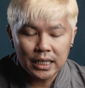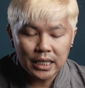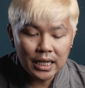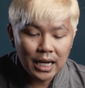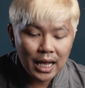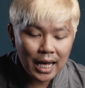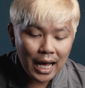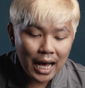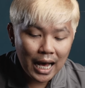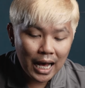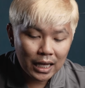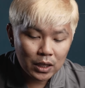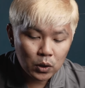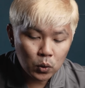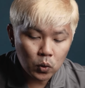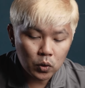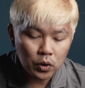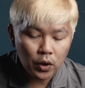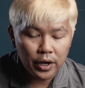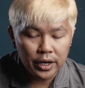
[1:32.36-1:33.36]
ที่ราคา
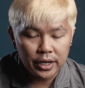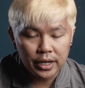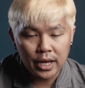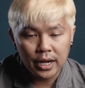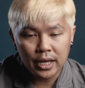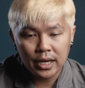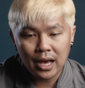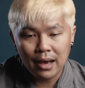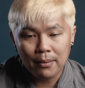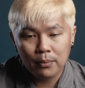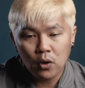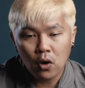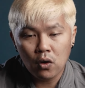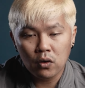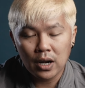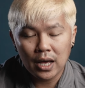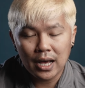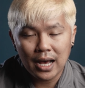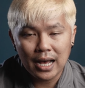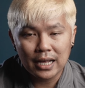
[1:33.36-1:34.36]
ถูกหน่อยเนี่ยนะครับกล้อ
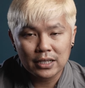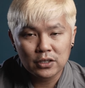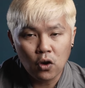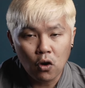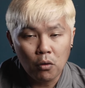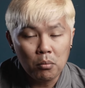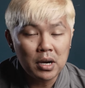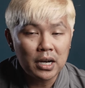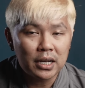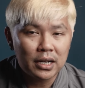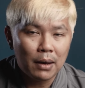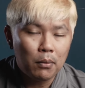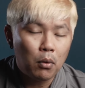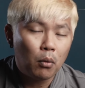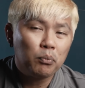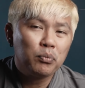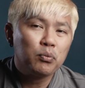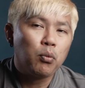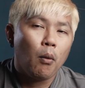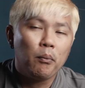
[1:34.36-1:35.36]
งราคา 20,000อ่ะผ
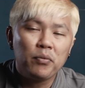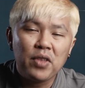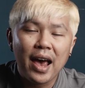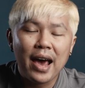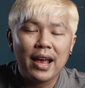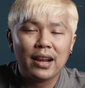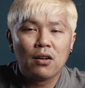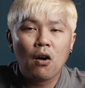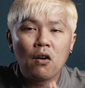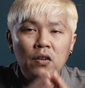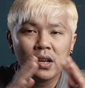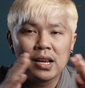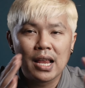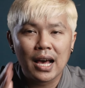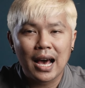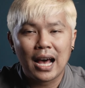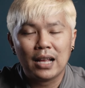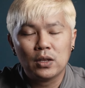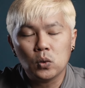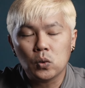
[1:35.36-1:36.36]
มผมแทนกล้องที่
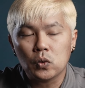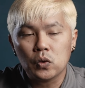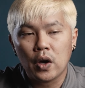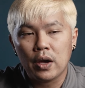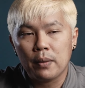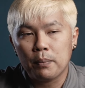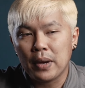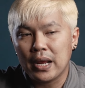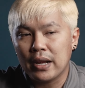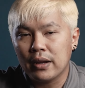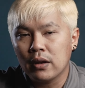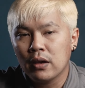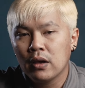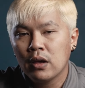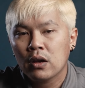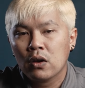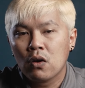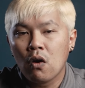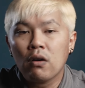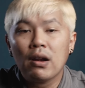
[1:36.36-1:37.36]
ราคาถูกหน่อย เป็น
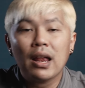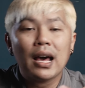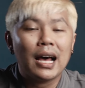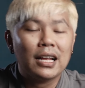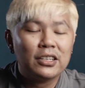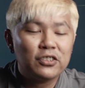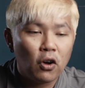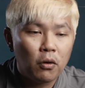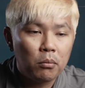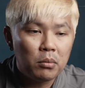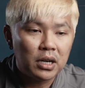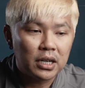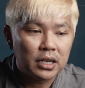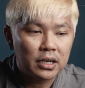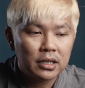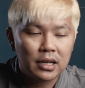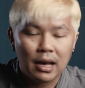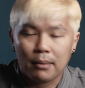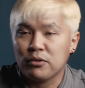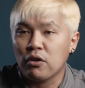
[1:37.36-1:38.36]
กล้องราคา
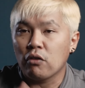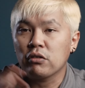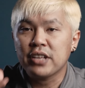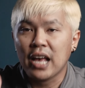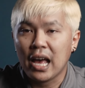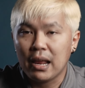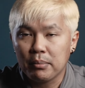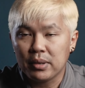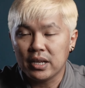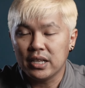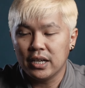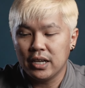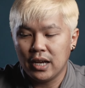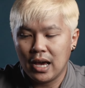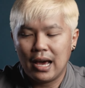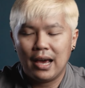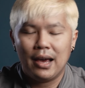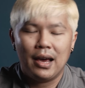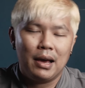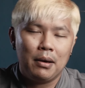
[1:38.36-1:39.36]
20,000กับ200,000 ไปเลย
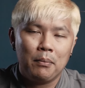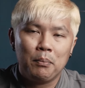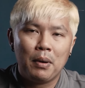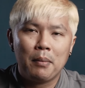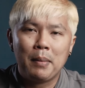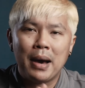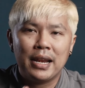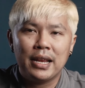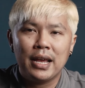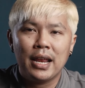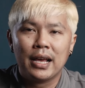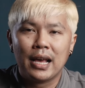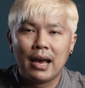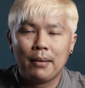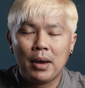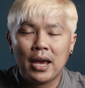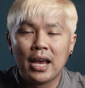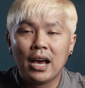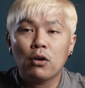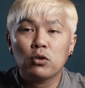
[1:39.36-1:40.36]
อ่ะประมาณนี้นะค
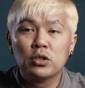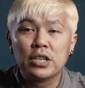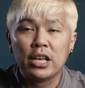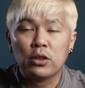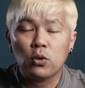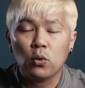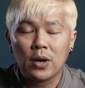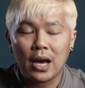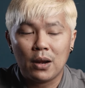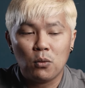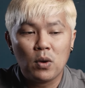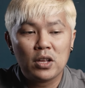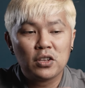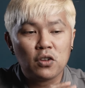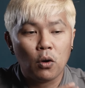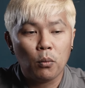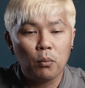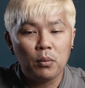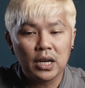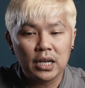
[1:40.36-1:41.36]
รับให้เข้าใจตรงกันว่า
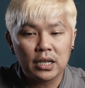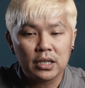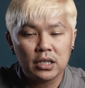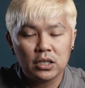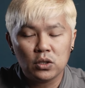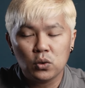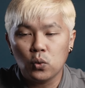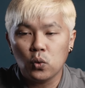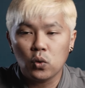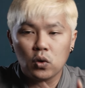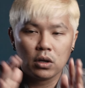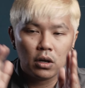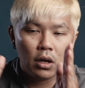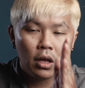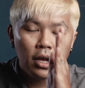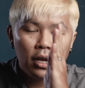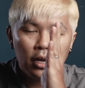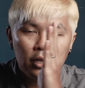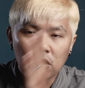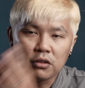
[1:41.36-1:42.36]
20,000 คือถูก
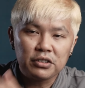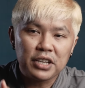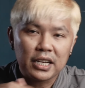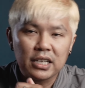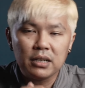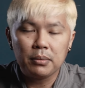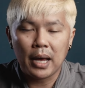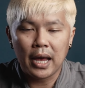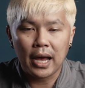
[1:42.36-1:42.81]
สองแสนคือ